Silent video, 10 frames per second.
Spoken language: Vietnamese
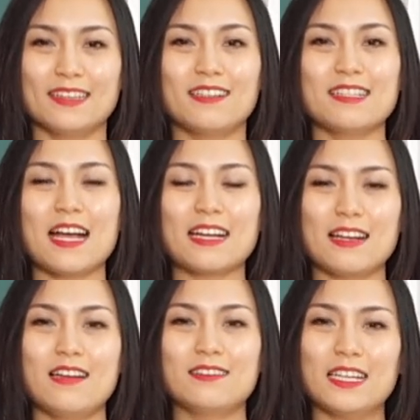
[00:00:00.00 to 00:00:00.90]
thực ra
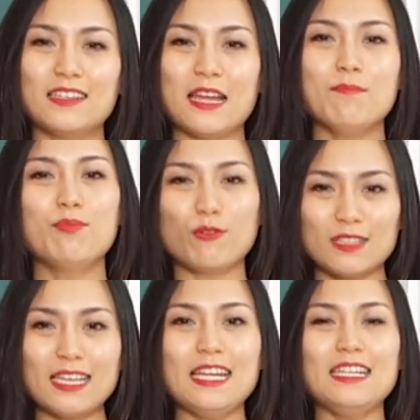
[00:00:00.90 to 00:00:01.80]
cái ờ, tính đến
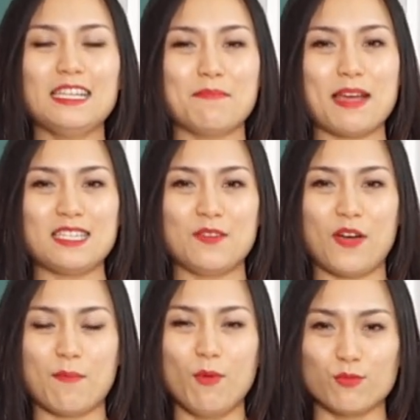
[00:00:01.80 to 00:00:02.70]
protein thì mẹ chỉ
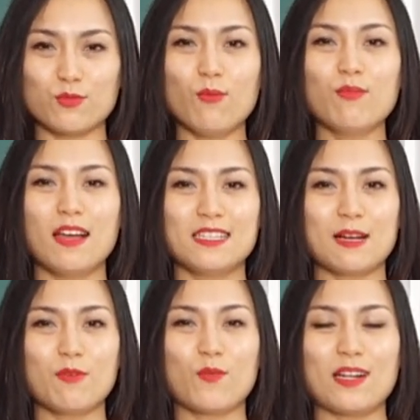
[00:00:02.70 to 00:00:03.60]
phải bổ sung
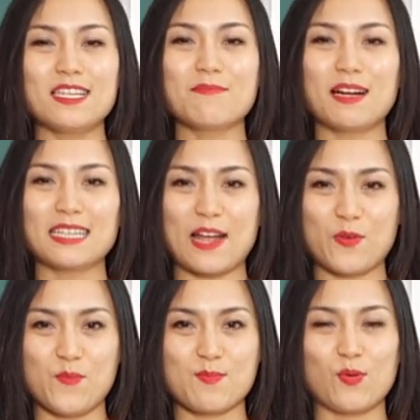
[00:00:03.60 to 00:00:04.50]
trong cái quá trình mang thai
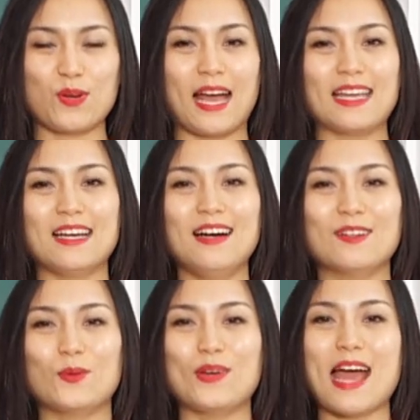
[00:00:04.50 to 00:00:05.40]
của mình một ngày
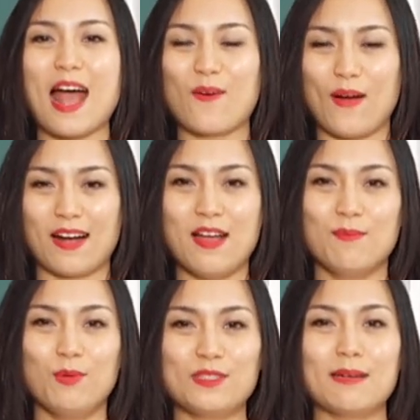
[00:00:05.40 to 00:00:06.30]
á, tối đa khoảng
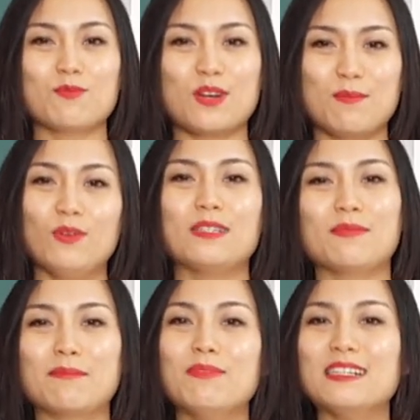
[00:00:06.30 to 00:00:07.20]
100 cho đến
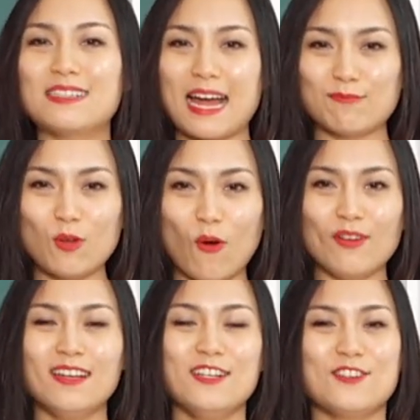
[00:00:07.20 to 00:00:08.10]
150 gram
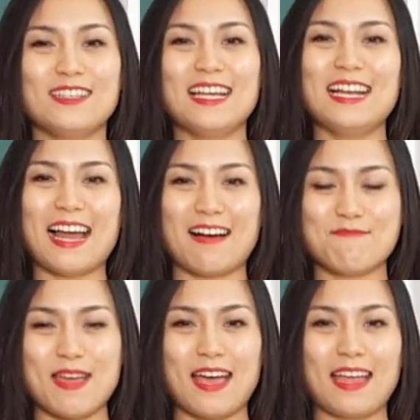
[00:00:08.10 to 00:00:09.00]
thôi cho nên là
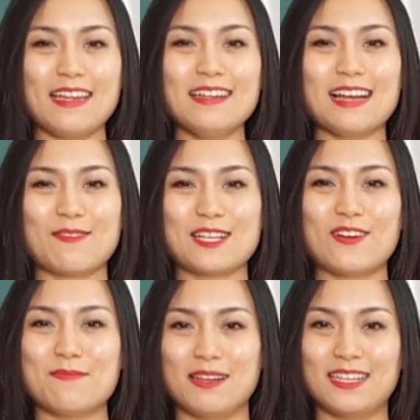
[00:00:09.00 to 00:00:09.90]
mẹ hãy làm sao
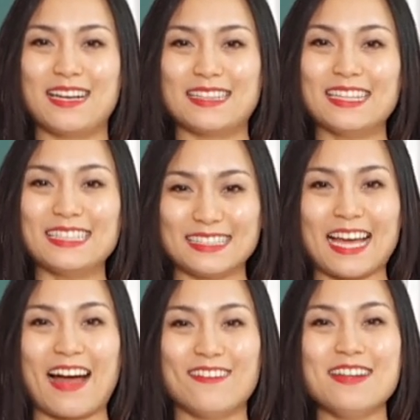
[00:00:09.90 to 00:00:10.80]
để mà thật là tỉnh
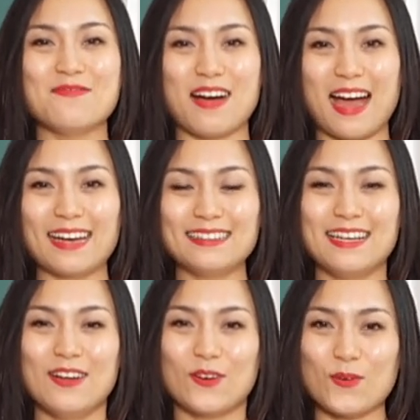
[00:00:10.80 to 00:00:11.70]
táo để mà ăn
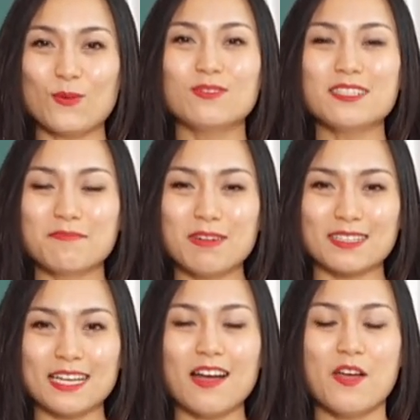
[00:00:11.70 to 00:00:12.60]
nó đúng chừng
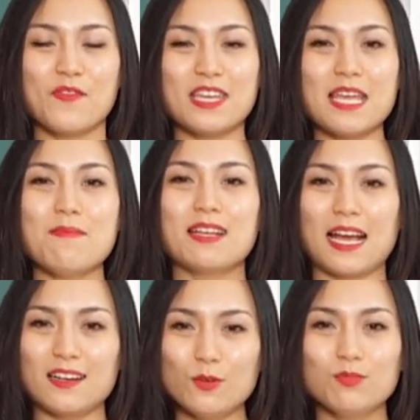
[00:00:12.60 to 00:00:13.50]
mực nhé vì khi mình
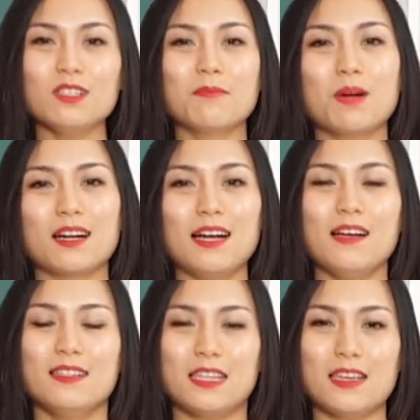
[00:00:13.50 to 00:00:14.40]
ăn đúng chừng mực á
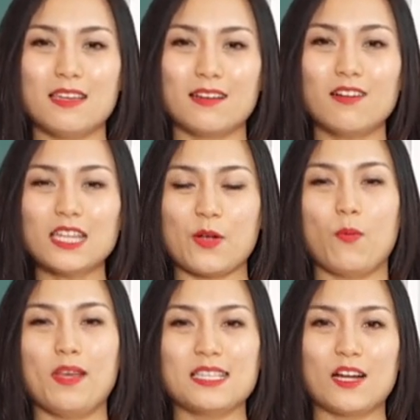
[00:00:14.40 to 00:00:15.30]
thì cơ thể của
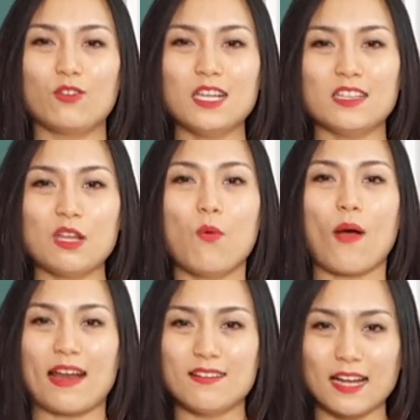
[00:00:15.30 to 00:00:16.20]
mình sẽ có thể tiêu
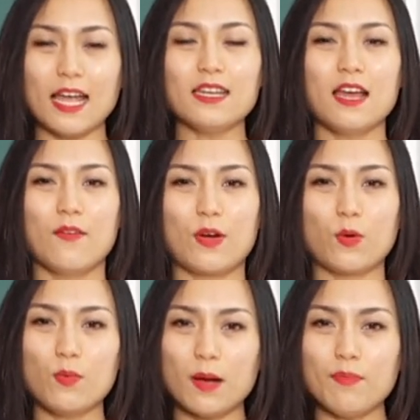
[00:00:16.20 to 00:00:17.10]
hóa được hết và
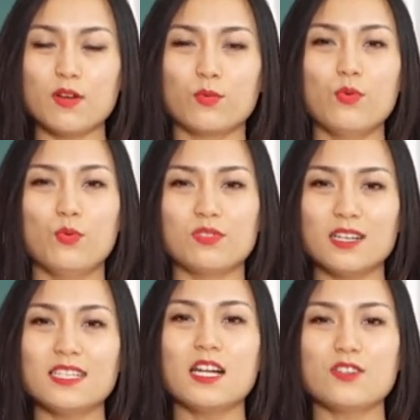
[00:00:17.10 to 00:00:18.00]
cung cấp được đủ
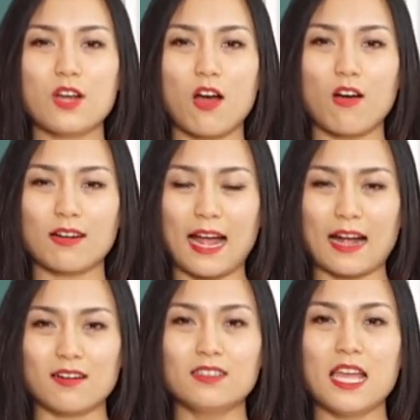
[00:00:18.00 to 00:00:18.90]
dưỡng chất cho
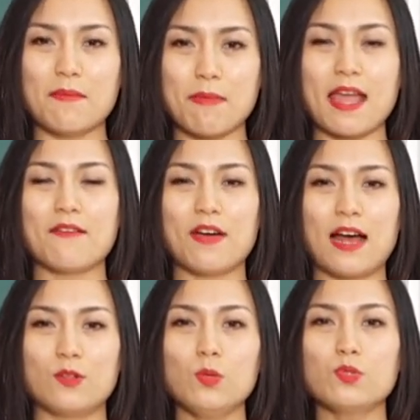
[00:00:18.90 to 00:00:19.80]
cả cơ thể mẹ
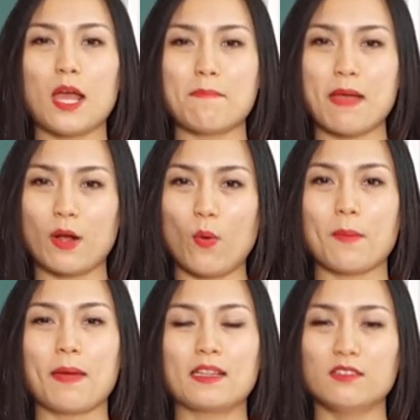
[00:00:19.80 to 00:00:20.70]
và giúp cho em bé khỏe
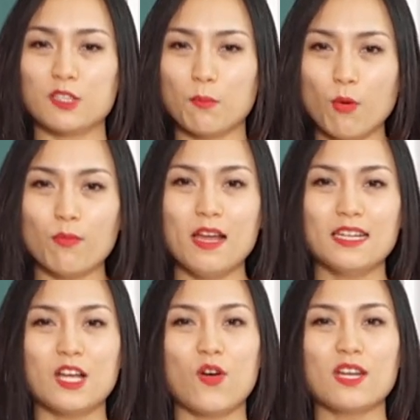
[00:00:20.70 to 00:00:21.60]
mạnh từ trong bụng
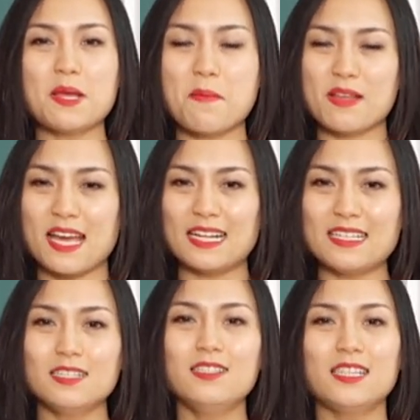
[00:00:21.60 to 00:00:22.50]
thế còn khi mà mình ăn
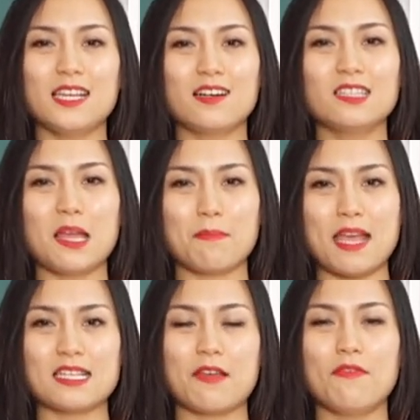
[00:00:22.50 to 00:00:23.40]
dư thì cơ thể
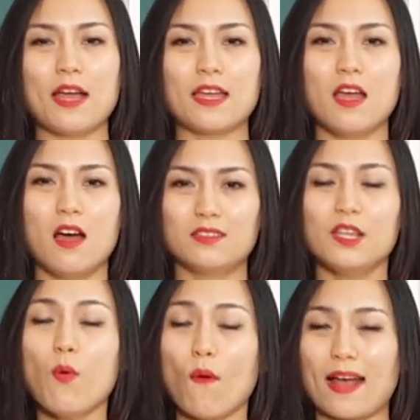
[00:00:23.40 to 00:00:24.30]
mẹ sẽ phải
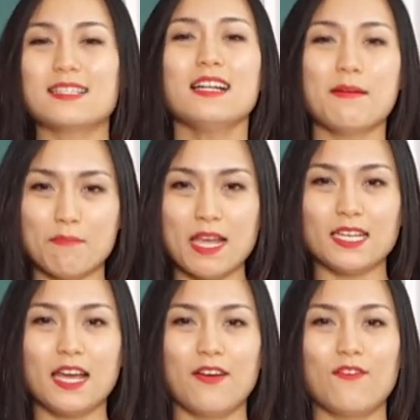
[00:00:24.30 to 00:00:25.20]
tiêu hóa rất là mệt
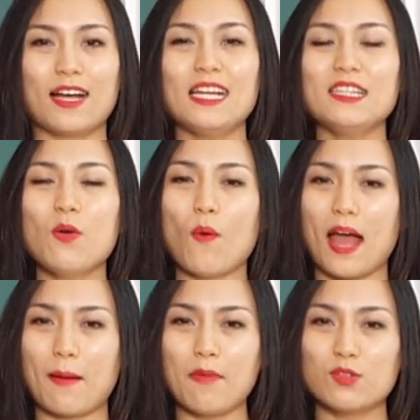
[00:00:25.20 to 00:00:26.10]
và khi tiêu
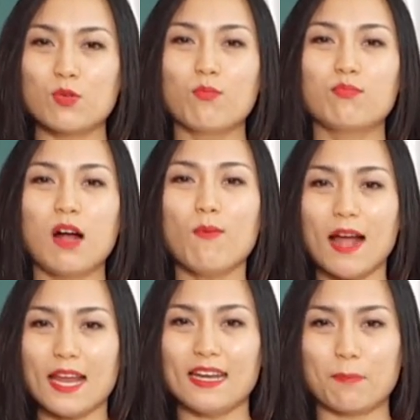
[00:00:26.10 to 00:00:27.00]
hóa mà dùng không
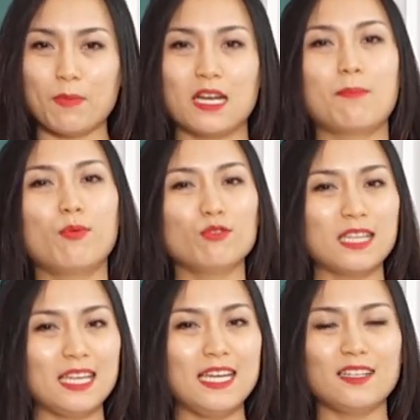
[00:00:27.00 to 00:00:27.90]
hết đặc biệt là
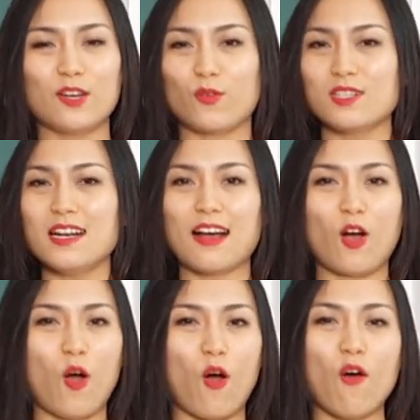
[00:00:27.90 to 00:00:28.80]
protein thì nó rất là
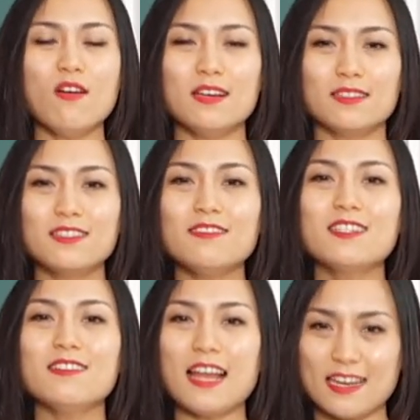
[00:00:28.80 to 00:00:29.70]
khó dự
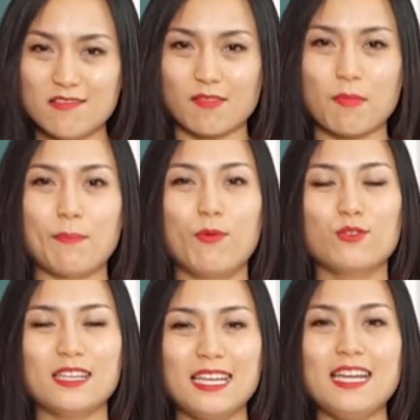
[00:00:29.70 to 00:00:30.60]
trữ lại được mà
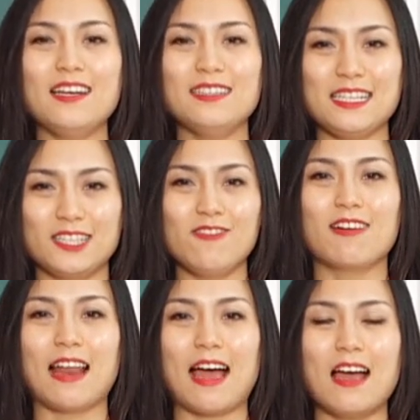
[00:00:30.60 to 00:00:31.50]
protein ấy thì
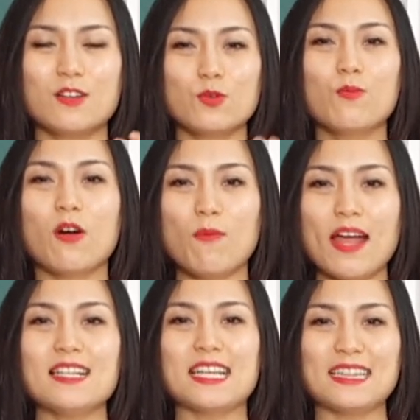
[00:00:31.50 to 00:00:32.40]
thường là dùng không
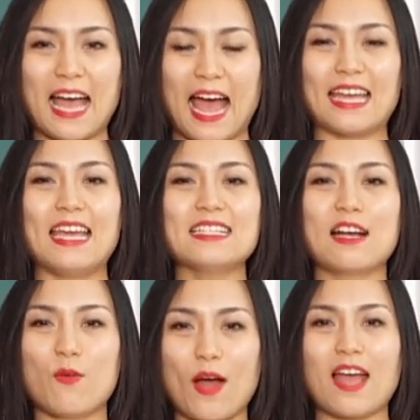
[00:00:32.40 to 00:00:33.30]
hết sẽ thải hết
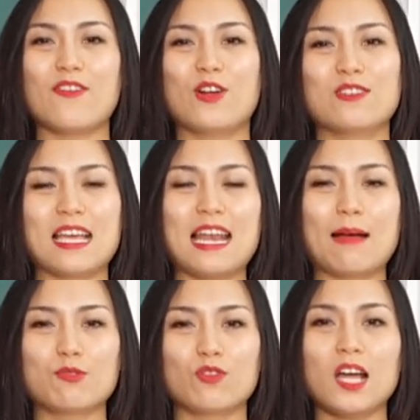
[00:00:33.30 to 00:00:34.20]
ra ngoài và nó sẽ
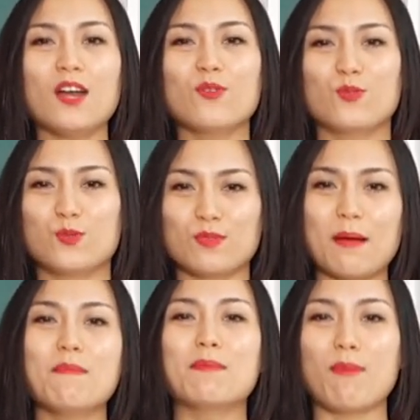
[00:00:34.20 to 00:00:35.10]
làm cho thận của chúng
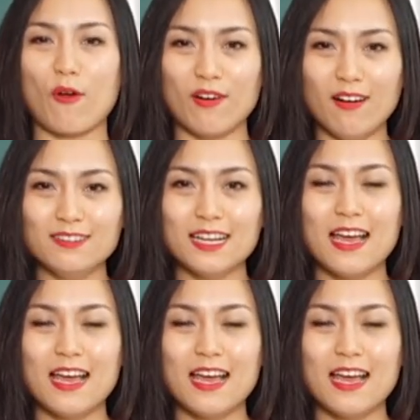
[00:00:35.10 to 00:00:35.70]
ta mệt mỏi hơn